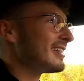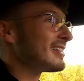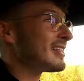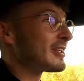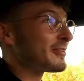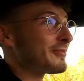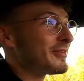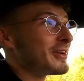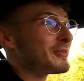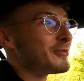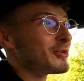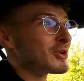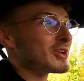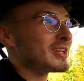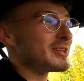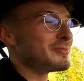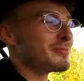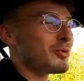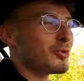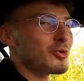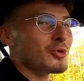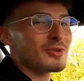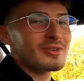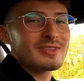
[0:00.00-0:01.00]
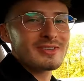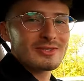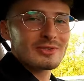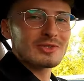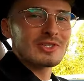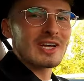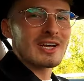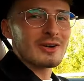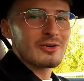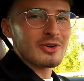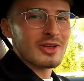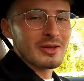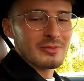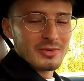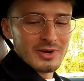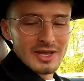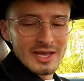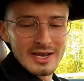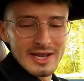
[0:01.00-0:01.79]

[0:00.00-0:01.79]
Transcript: Das wäre wirklich ein Punkt zu sagen, okay, man